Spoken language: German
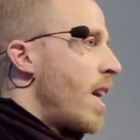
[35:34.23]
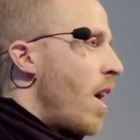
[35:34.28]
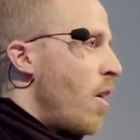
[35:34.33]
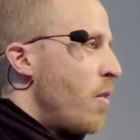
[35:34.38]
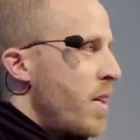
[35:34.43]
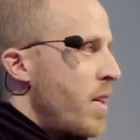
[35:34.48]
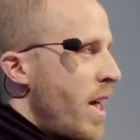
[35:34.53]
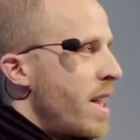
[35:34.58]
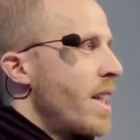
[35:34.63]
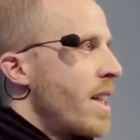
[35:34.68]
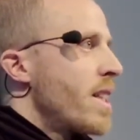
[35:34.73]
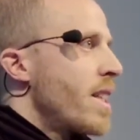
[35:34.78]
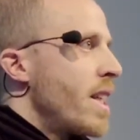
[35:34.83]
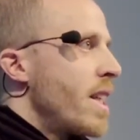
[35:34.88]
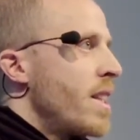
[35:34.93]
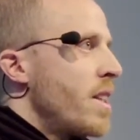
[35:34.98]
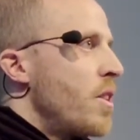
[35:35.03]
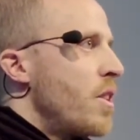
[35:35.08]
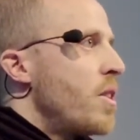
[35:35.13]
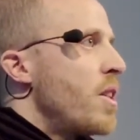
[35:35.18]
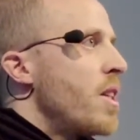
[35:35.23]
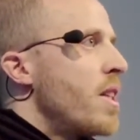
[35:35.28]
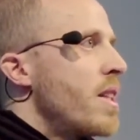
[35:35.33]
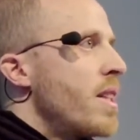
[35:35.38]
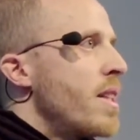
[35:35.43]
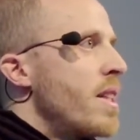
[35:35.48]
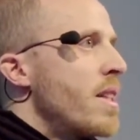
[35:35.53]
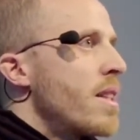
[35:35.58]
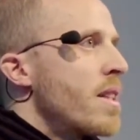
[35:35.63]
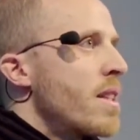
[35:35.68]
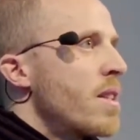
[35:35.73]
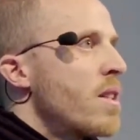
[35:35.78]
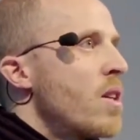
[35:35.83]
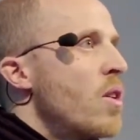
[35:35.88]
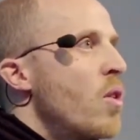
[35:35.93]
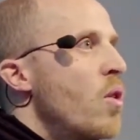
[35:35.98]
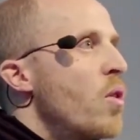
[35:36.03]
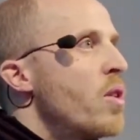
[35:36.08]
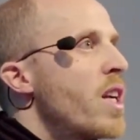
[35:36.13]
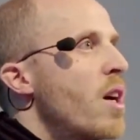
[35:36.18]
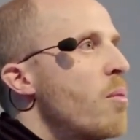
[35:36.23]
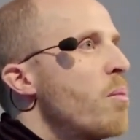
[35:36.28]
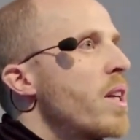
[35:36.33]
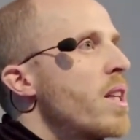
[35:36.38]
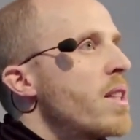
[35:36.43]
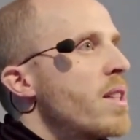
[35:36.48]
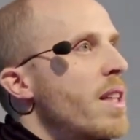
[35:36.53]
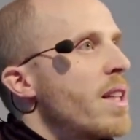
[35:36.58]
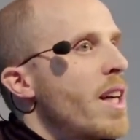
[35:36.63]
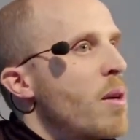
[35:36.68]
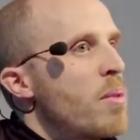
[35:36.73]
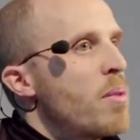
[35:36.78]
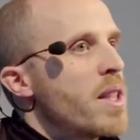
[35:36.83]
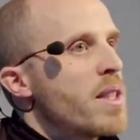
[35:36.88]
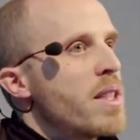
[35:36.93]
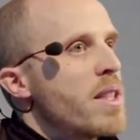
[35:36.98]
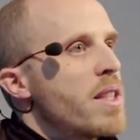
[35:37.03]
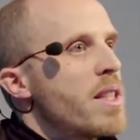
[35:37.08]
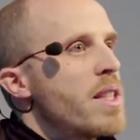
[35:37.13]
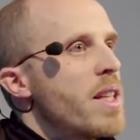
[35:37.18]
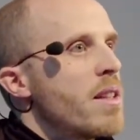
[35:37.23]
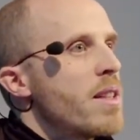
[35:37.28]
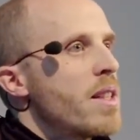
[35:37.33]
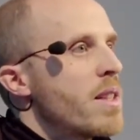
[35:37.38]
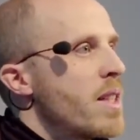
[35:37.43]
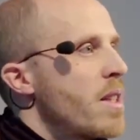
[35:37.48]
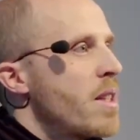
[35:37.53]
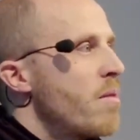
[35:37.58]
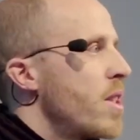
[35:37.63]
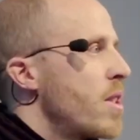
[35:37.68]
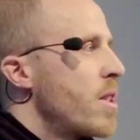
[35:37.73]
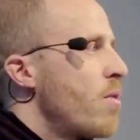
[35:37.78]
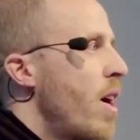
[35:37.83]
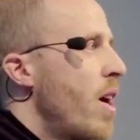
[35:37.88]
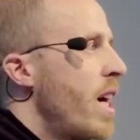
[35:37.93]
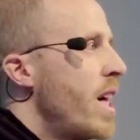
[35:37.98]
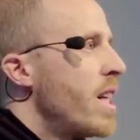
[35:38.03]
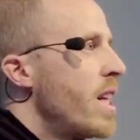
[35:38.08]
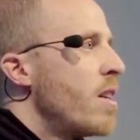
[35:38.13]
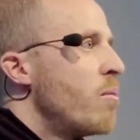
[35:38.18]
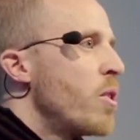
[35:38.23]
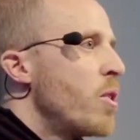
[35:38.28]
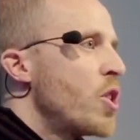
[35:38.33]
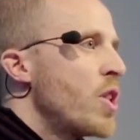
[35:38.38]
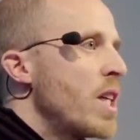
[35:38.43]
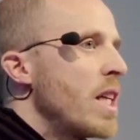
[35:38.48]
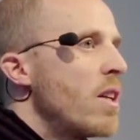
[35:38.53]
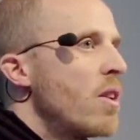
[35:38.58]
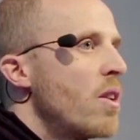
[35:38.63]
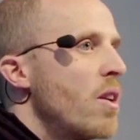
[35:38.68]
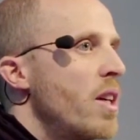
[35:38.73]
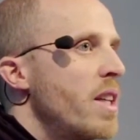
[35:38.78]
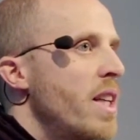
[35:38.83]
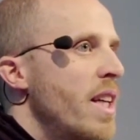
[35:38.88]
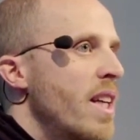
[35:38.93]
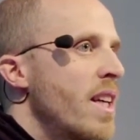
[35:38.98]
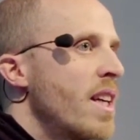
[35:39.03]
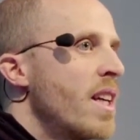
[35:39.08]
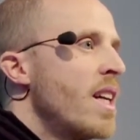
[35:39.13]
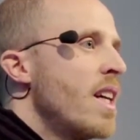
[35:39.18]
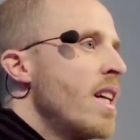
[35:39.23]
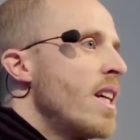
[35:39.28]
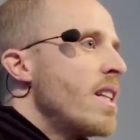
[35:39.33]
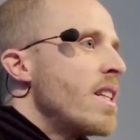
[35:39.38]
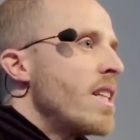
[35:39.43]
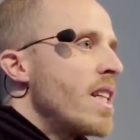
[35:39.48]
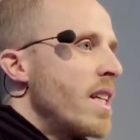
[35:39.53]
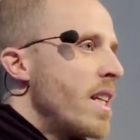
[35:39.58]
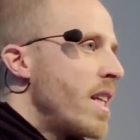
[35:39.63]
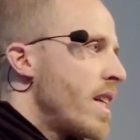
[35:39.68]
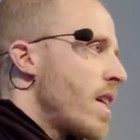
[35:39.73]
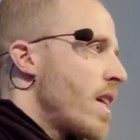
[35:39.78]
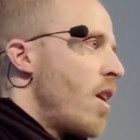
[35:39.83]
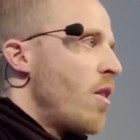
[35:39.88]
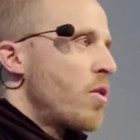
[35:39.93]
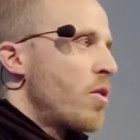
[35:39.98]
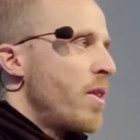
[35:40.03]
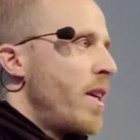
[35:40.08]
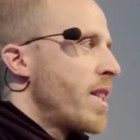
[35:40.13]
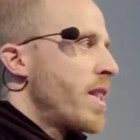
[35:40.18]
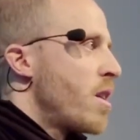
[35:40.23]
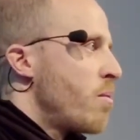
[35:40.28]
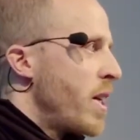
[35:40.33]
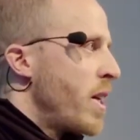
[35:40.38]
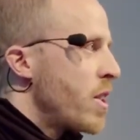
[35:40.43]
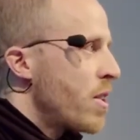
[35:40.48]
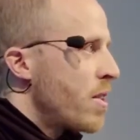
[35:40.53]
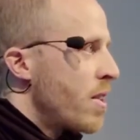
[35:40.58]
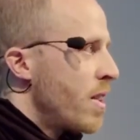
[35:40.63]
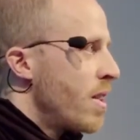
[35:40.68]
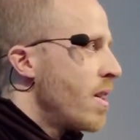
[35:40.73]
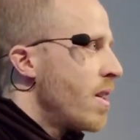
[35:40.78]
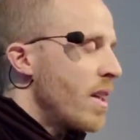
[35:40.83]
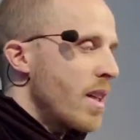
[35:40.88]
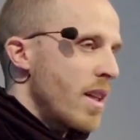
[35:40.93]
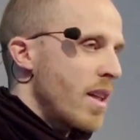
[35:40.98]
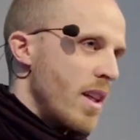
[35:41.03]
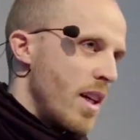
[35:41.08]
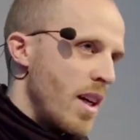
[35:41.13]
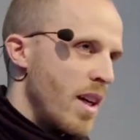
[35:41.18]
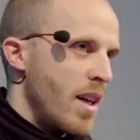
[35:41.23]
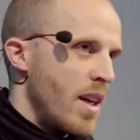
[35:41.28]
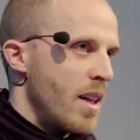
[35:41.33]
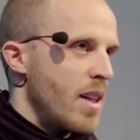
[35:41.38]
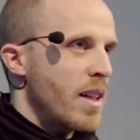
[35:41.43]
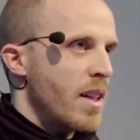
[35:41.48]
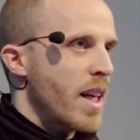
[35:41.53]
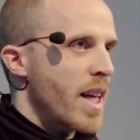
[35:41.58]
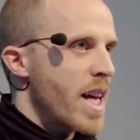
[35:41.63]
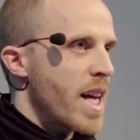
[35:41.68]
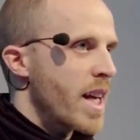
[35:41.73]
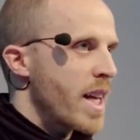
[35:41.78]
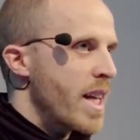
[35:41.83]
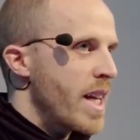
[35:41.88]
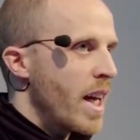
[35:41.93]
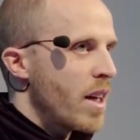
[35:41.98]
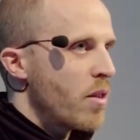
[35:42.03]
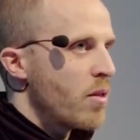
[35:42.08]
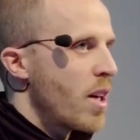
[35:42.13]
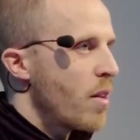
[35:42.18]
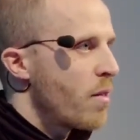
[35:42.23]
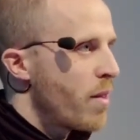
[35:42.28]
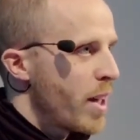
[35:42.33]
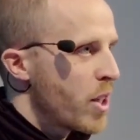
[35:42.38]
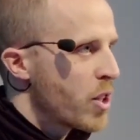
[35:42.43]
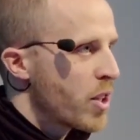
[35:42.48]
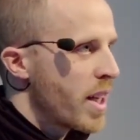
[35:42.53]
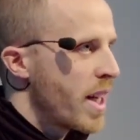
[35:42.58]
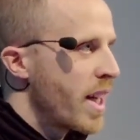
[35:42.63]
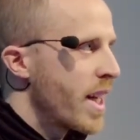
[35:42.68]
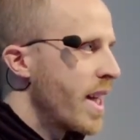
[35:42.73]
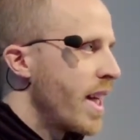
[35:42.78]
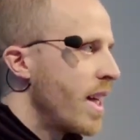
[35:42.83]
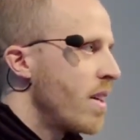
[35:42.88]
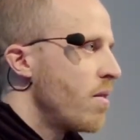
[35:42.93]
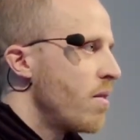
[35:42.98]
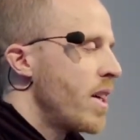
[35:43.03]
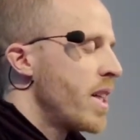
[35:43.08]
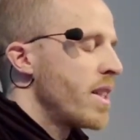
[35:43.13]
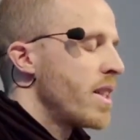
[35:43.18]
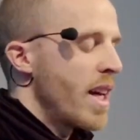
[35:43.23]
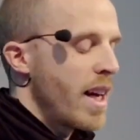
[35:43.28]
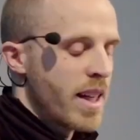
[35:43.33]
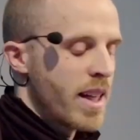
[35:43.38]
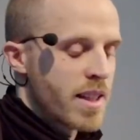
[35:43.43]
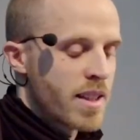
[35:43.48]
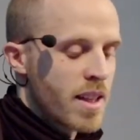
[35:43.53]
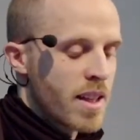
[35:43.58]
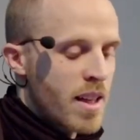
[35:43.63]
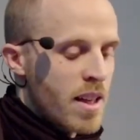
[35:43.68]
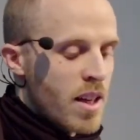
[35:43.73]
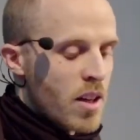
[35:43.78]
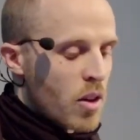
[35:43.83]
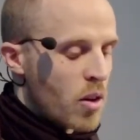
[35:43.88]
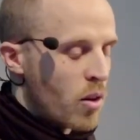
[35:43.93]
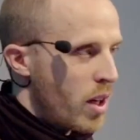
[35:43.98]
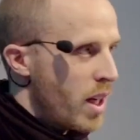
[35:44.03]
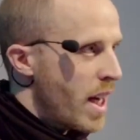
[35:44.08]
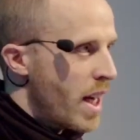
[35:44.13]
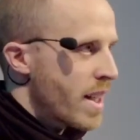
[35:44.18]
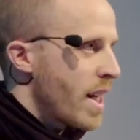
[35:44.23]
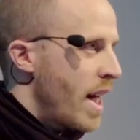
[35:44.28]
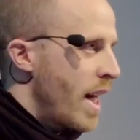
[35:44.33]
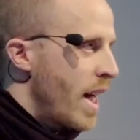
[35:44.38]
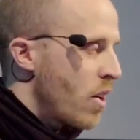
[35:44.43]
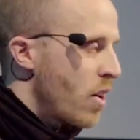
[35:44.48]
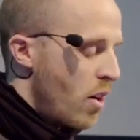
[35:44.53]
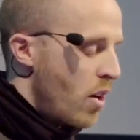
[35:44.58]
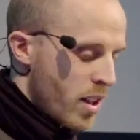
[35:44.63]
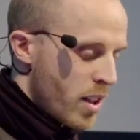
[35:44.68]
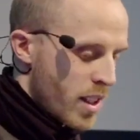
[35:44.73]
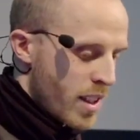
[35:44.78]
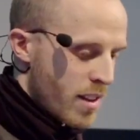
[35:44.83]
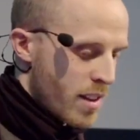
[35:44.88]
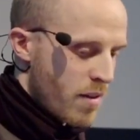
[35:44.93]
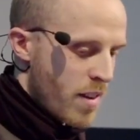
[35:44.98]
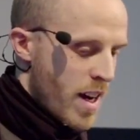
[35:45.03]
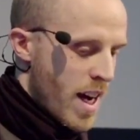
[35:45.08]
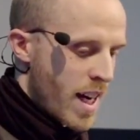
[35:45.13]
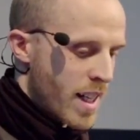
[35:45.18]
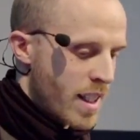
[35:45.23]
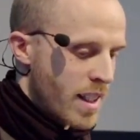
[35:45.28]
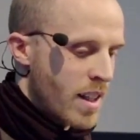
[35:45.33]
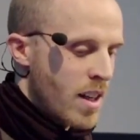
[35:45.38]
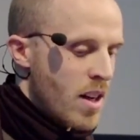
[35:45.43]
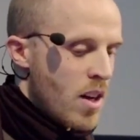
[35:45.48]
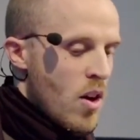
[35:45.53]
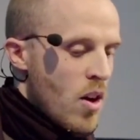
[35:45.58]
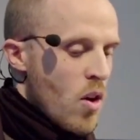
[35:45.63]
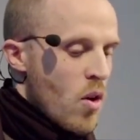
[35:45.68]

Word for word: Auf der anderen Seite natürlich ist dieses unterrepräsentiert, sehen wir es vor allem in Machine Learning, die nicht auf schwarze Menschen äh, reagieren oder falsch reagieren, weil sie als Gorillas eingeordnet werden.